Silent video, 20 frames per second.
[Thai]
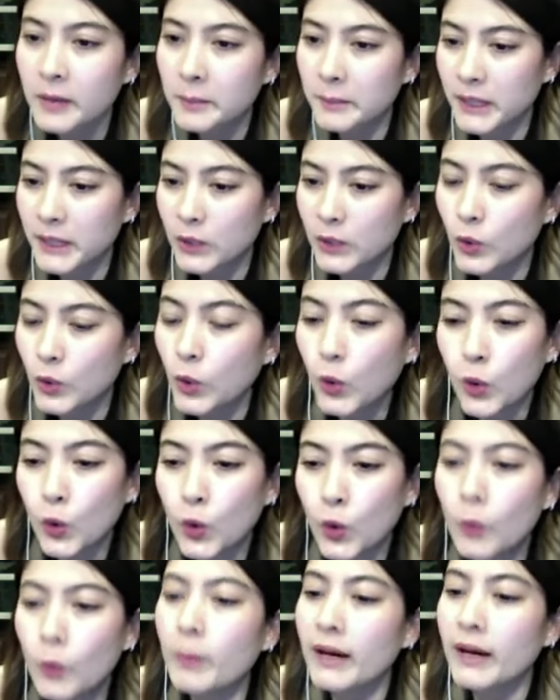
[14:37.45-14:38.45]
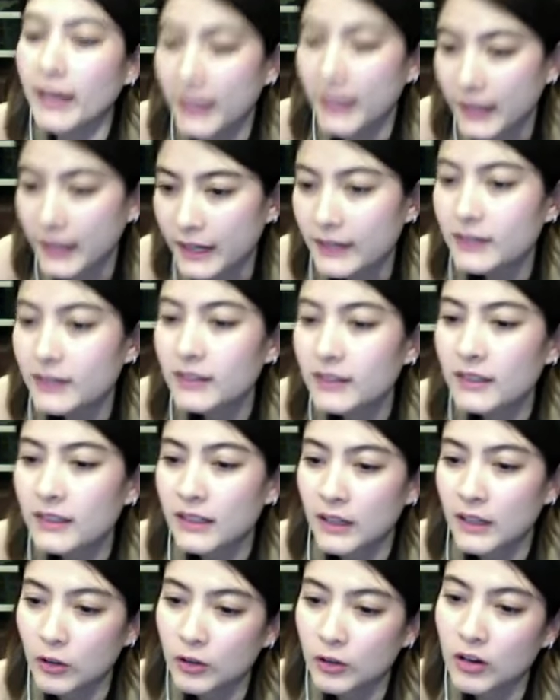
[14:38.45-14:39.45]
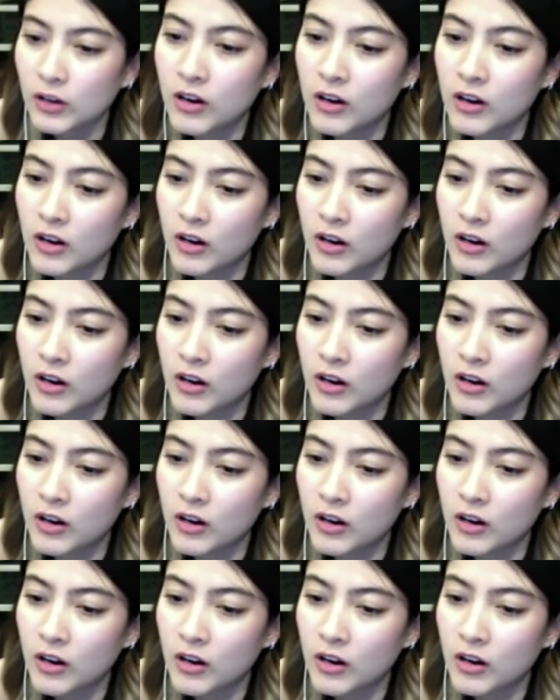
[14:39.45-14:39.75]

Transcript: มันกุ๊กกูมาก แล้วก็